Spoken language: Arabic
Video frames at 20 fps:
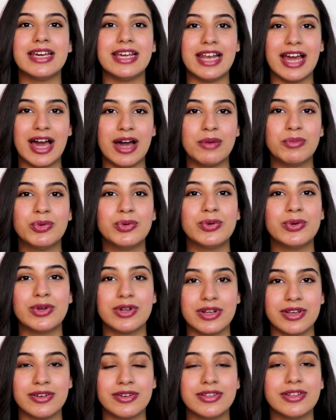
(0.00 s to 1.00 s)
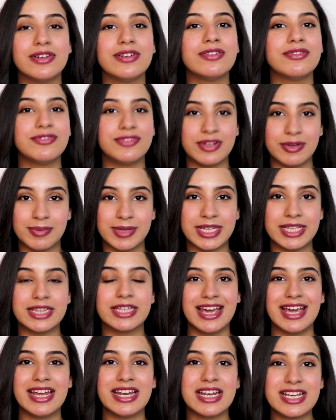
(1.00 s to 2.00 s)
العبوا رياضة في البيت
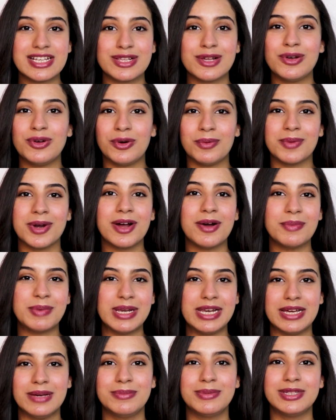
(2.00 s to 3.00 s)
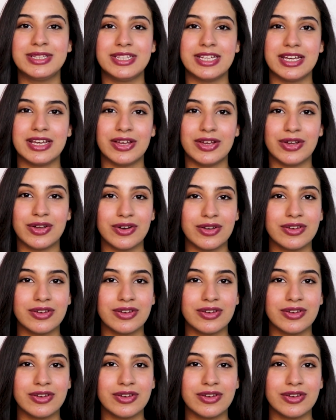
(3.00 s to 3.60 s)
الناس اللي عمرها ما لعبت آه،